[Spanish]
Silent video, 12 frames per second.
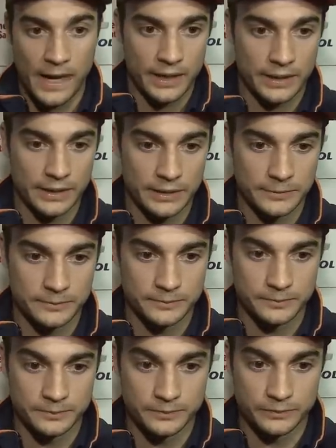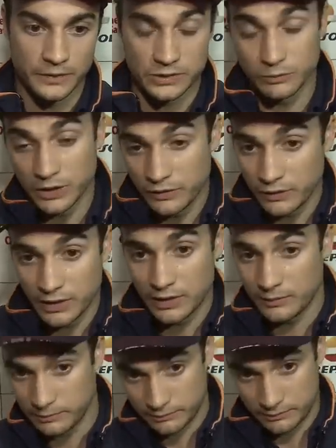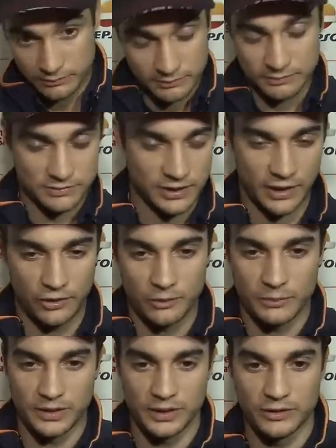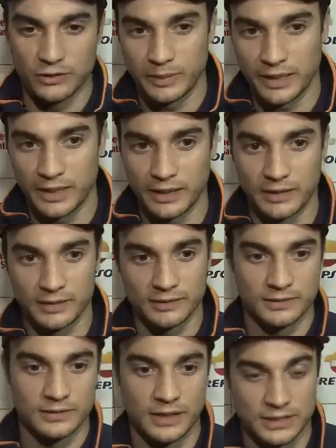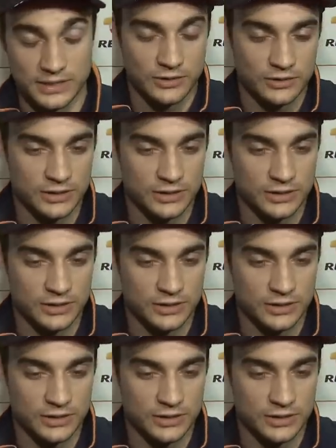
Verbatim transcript: y, mm, es muy difícil seguir compitiendo para así, ¿no?